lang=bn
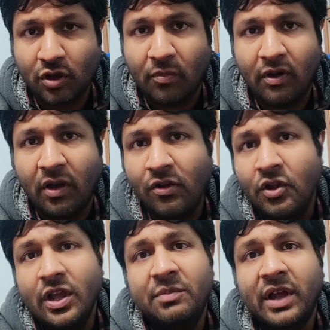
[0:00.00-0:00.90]
সফল হও
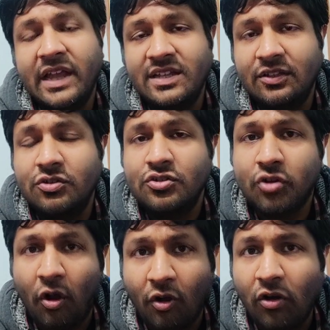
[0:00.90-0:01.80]
এবং এই জাতীয়
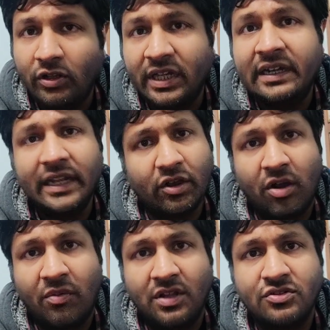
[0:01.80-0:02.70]
সকল অথেন্টিক
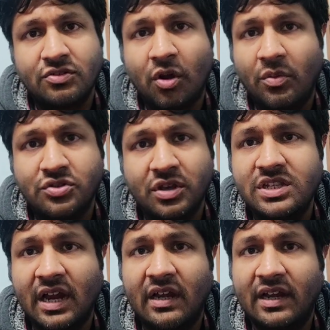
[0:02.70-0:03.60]
খবরের জন্য অবশ্যই
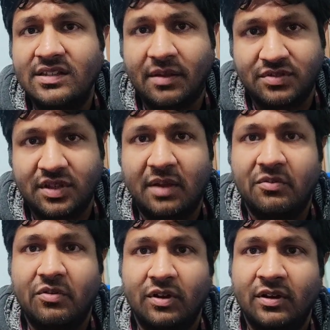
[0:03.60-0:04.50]
চ্যানেলটাকে সাবস্ক্রাইব
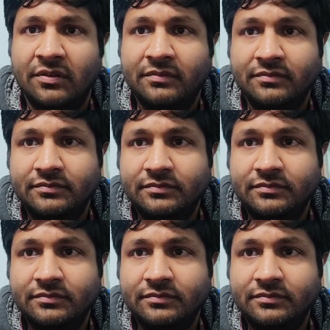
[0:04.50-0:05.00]
করে নিও